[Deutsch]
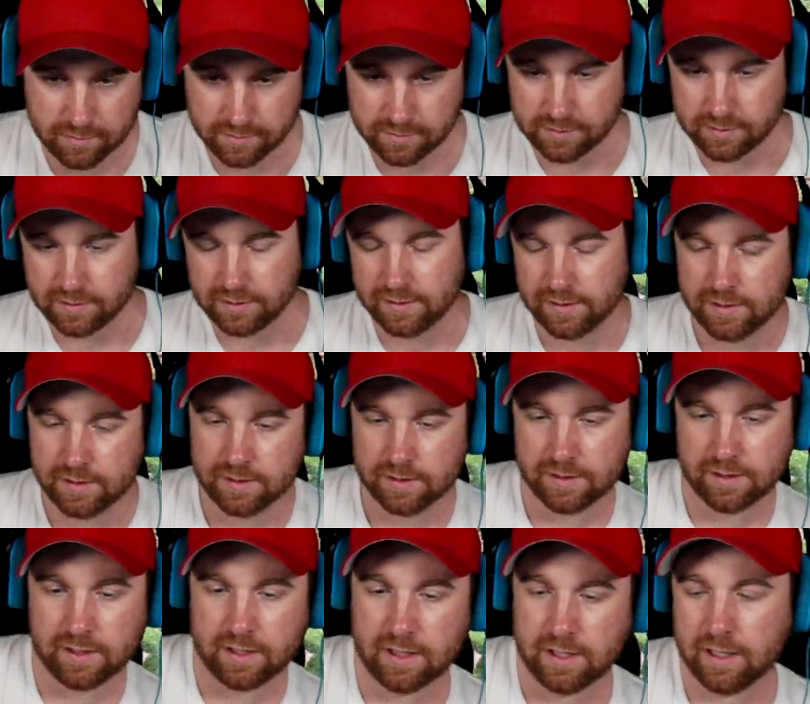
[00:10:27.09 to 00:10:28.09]
I.
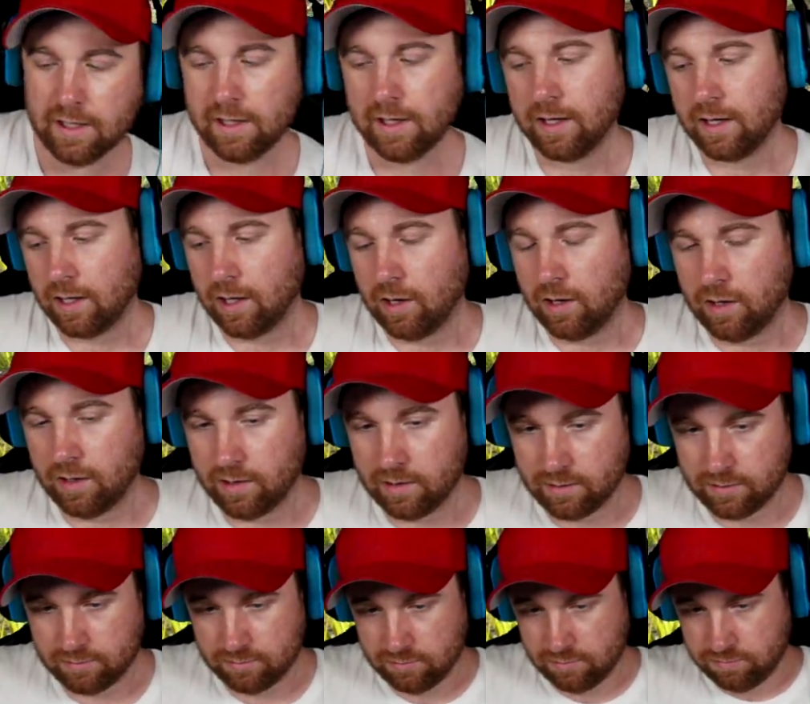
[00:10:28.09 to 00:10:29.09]
Was ist das für ein
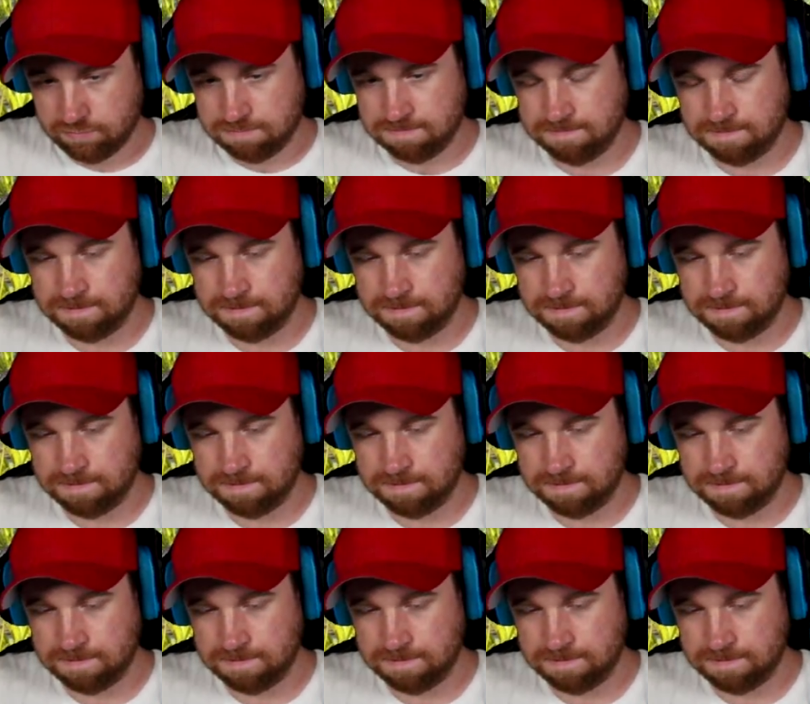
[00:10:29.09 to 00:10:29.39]
Name?